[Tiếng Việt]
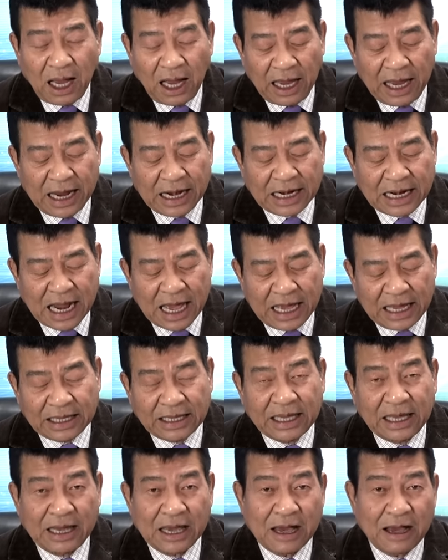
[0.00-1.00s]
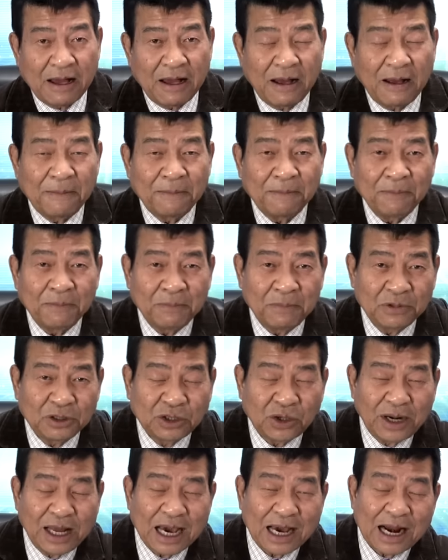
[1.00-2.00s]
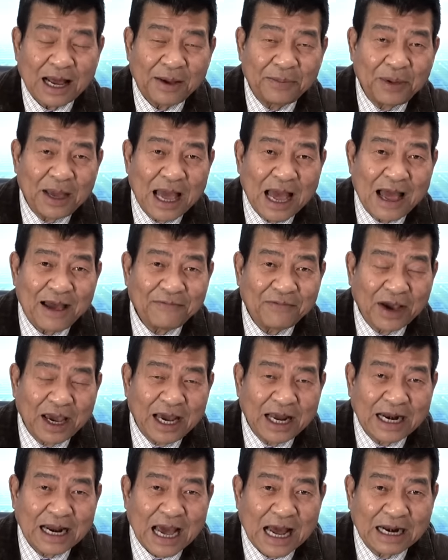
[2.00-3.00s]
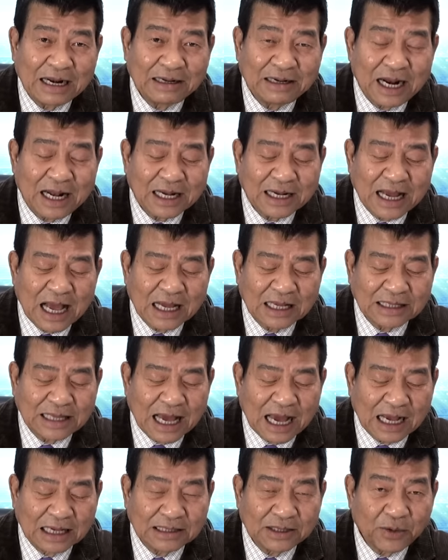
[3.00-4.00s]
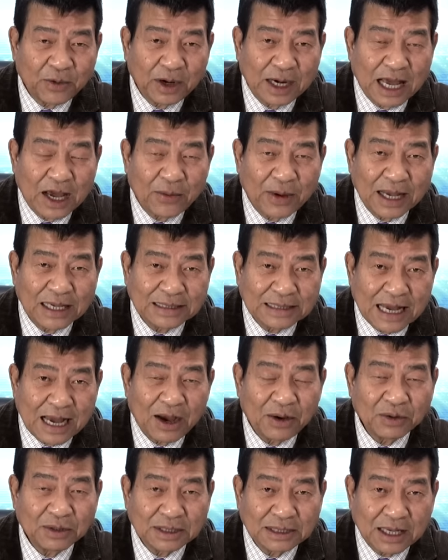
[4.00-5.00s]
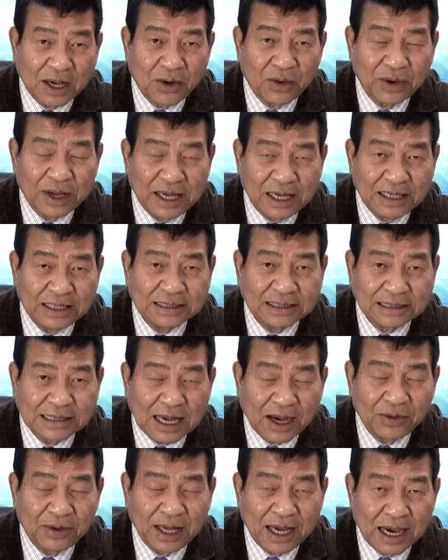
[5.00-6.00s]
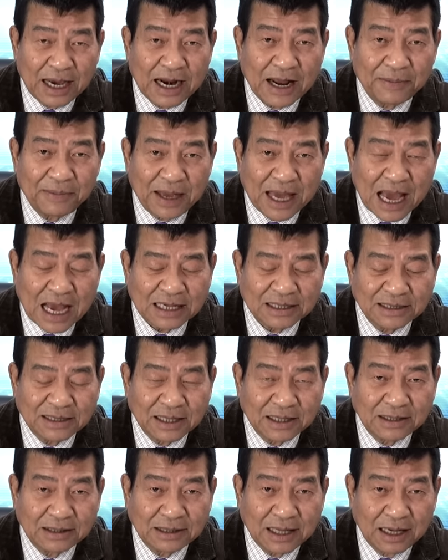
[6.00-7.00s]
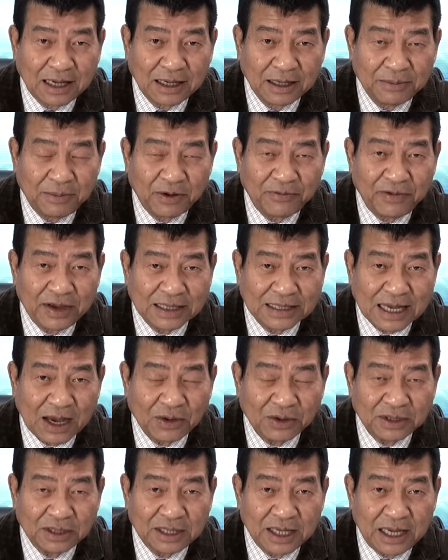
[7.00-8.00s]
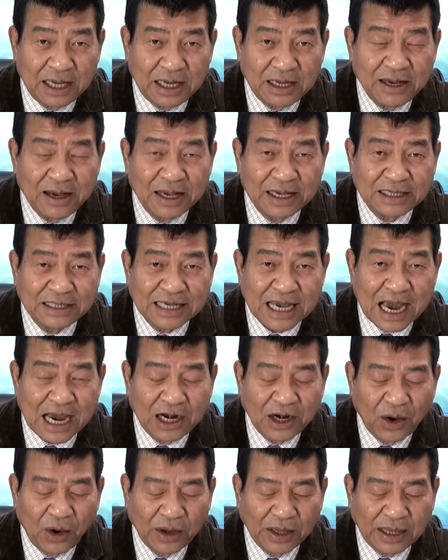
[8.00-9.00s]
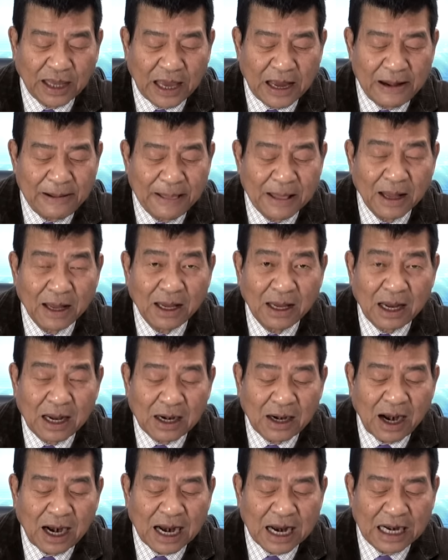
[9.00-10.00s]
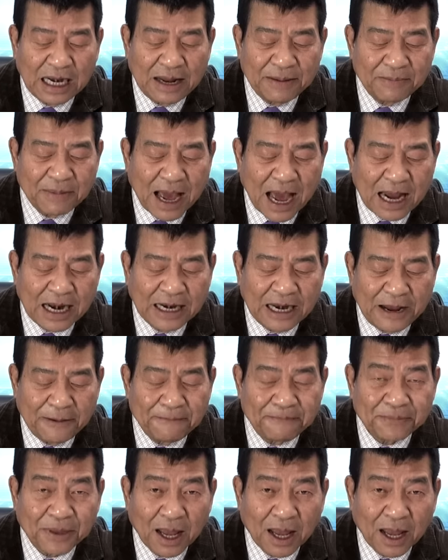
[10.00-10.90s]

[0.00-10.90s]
Hiện nay thì uh, Saudi Arabia và Iran rất căng thẳng trong quan hệ ngoại giao sau khi Saudi Arabia xử tử một vị giáo sĩ người Shia nổi tiếng đó là Nim Anim.